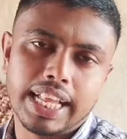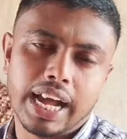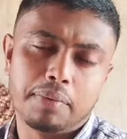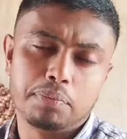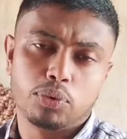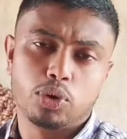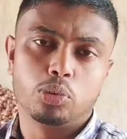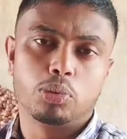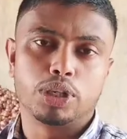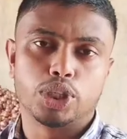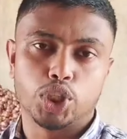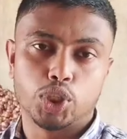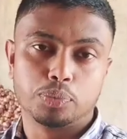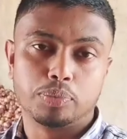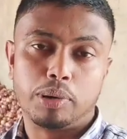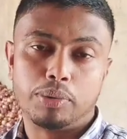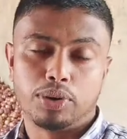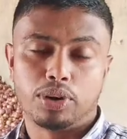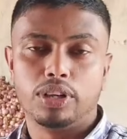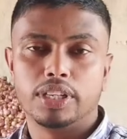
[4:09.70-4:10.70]
দাম কমার
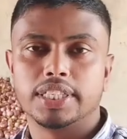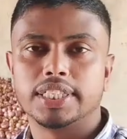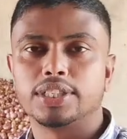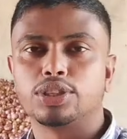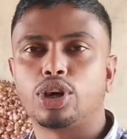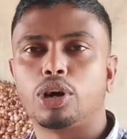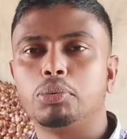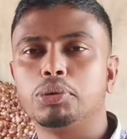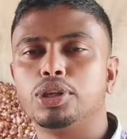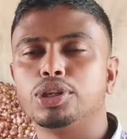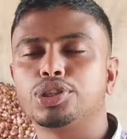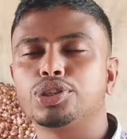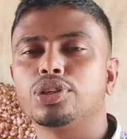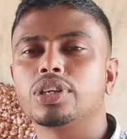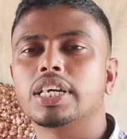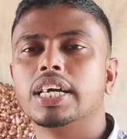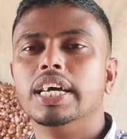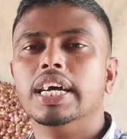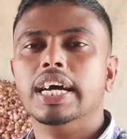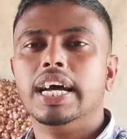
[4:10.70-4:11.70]
সম্ভাবনা রয়েছে তবে দর্শক
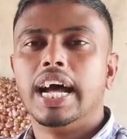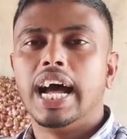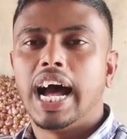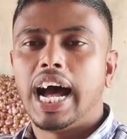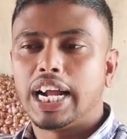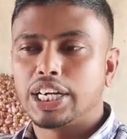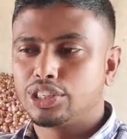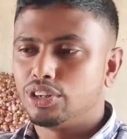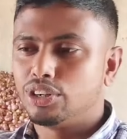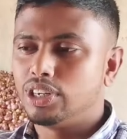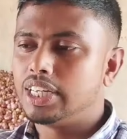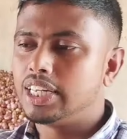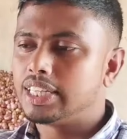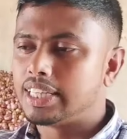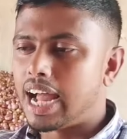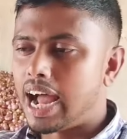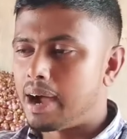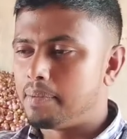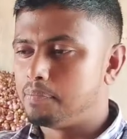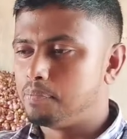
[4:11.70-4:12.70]
আসলে
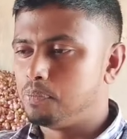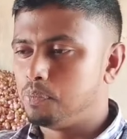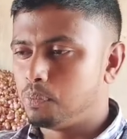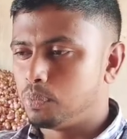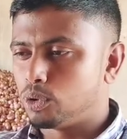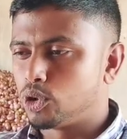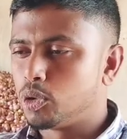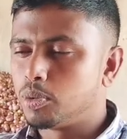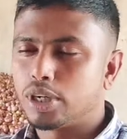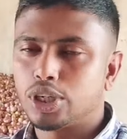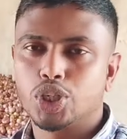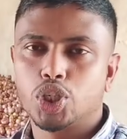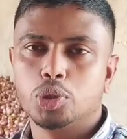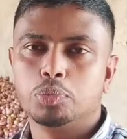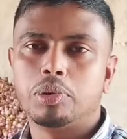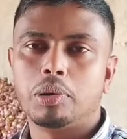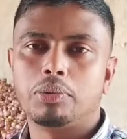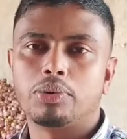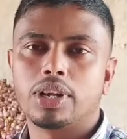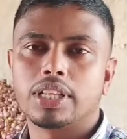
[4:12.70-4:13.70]
দাম কমার
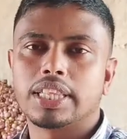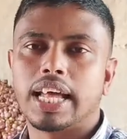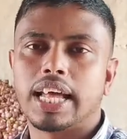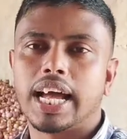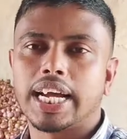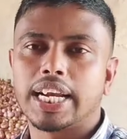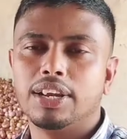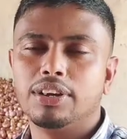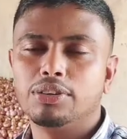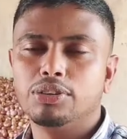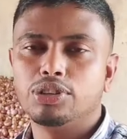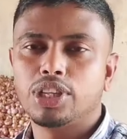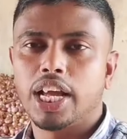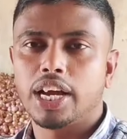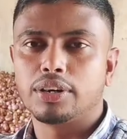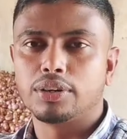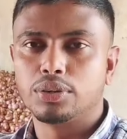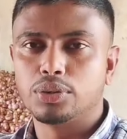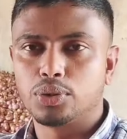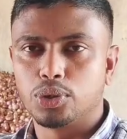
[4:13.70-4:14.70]
সম্ভাবনা থাকলে কিন্তু
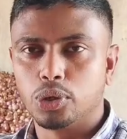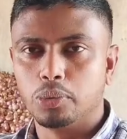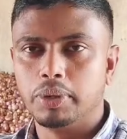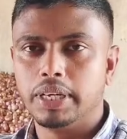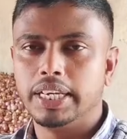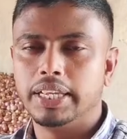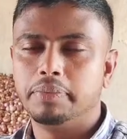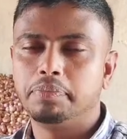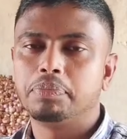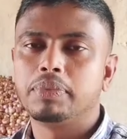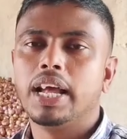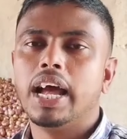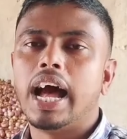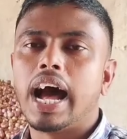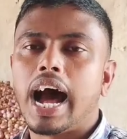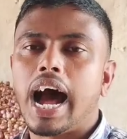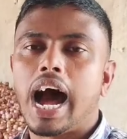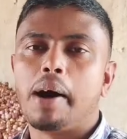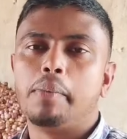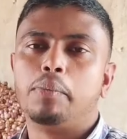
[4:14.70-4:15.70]
এখনো কমেনি
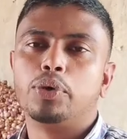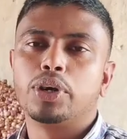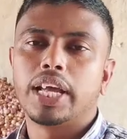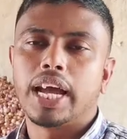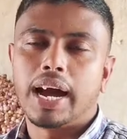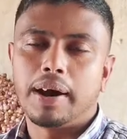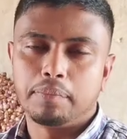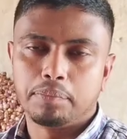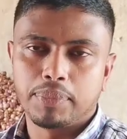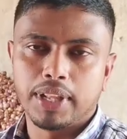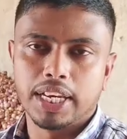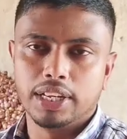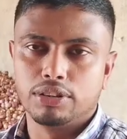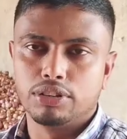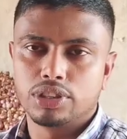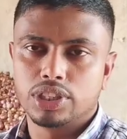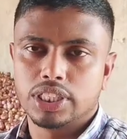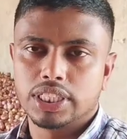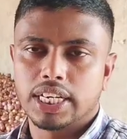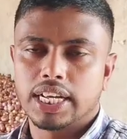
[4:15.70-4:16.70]
আহামরি আমদানি
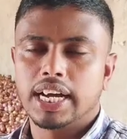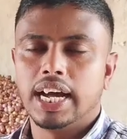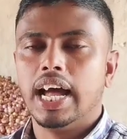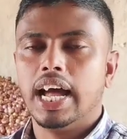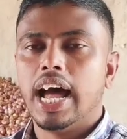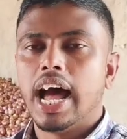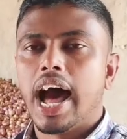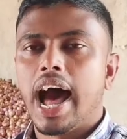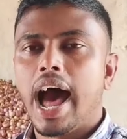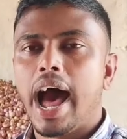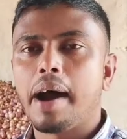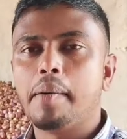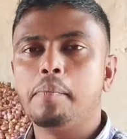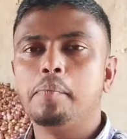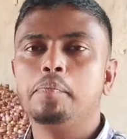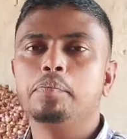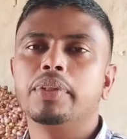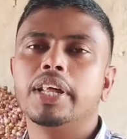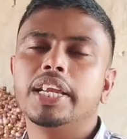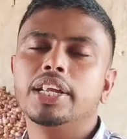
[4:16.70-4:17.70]
হচ্ছে না
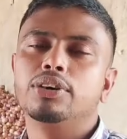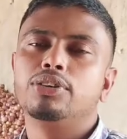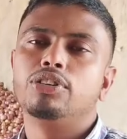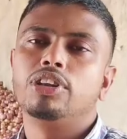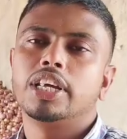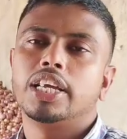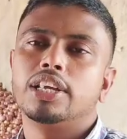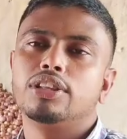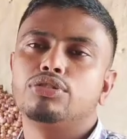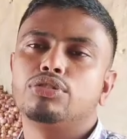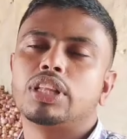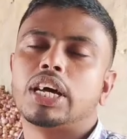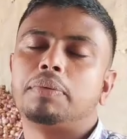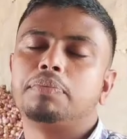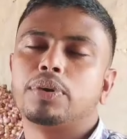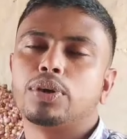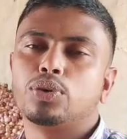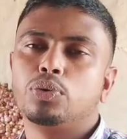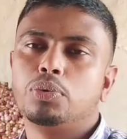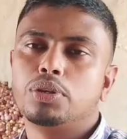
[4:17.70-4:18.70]
আমদানি হলে কিন্তু
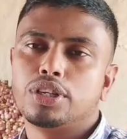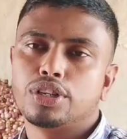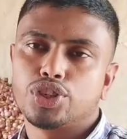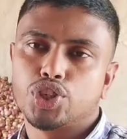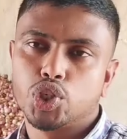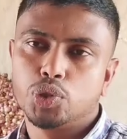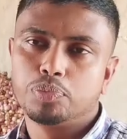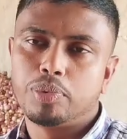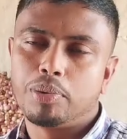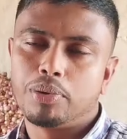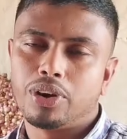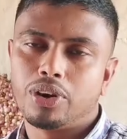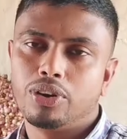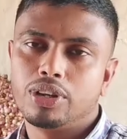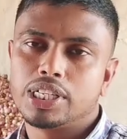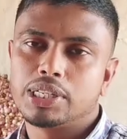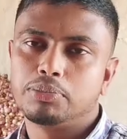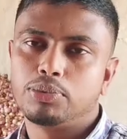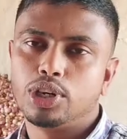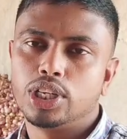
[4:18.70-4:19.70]
দামটা কমে যাওয়ার সম্ভাবনা
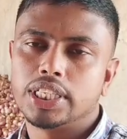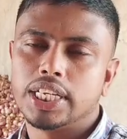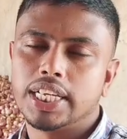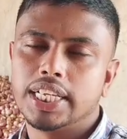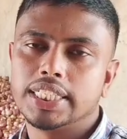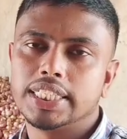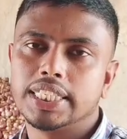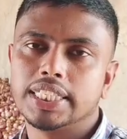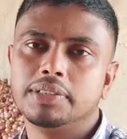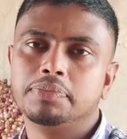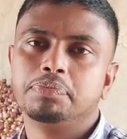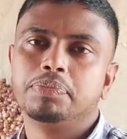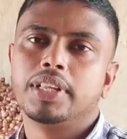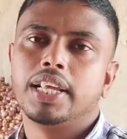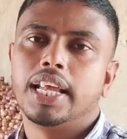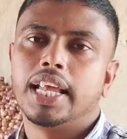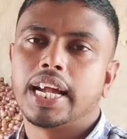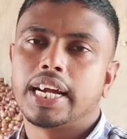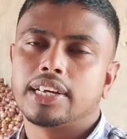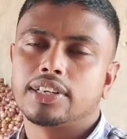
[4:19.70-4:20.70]
রয়েছে বলে জানিয়েছেন
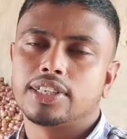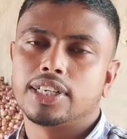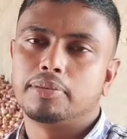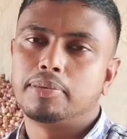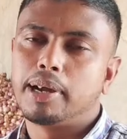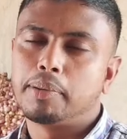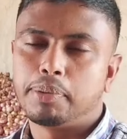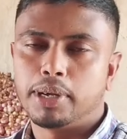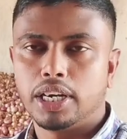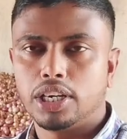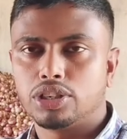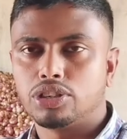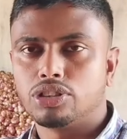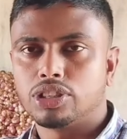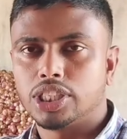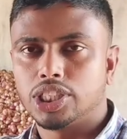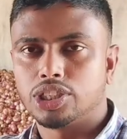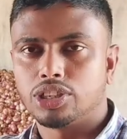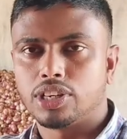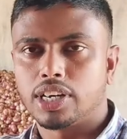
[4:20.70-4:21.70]
এখানকার ব্যাপারী সহ
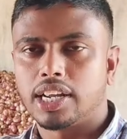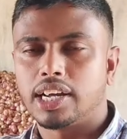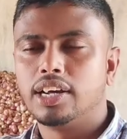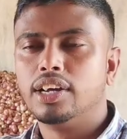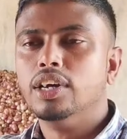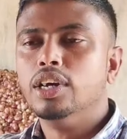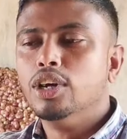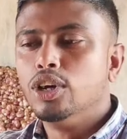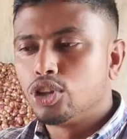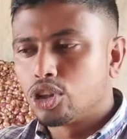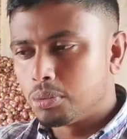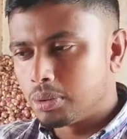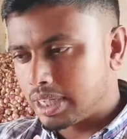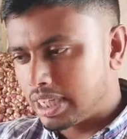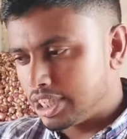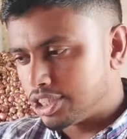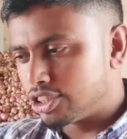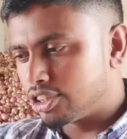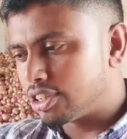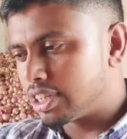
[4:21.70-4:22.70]
কৃষকরা তবে
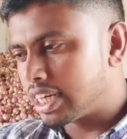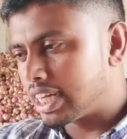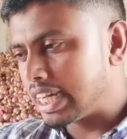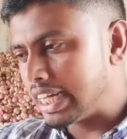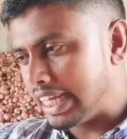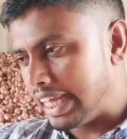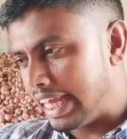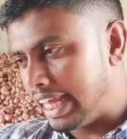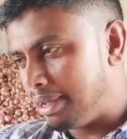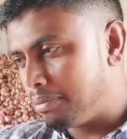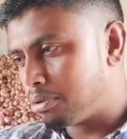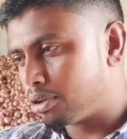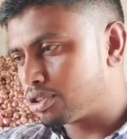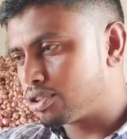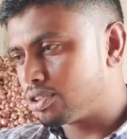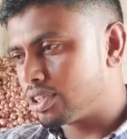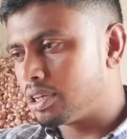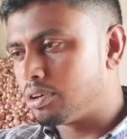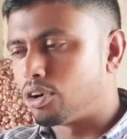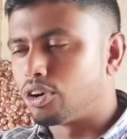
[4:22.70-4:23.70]
কৃষকরা এই
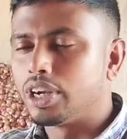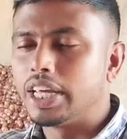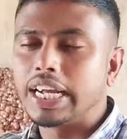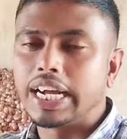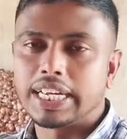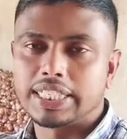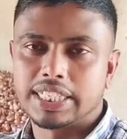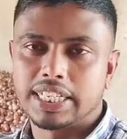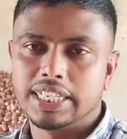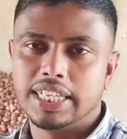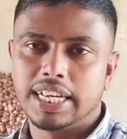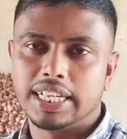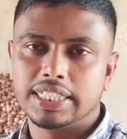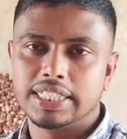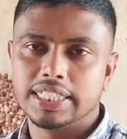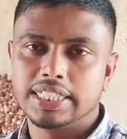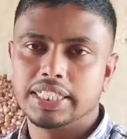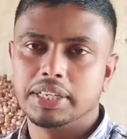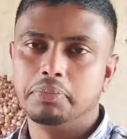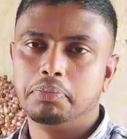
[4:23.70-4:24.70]
বছরে অনেক আশা নিয়ে
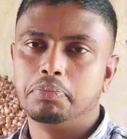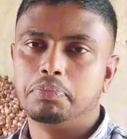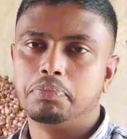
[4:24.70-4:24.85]
আছে যে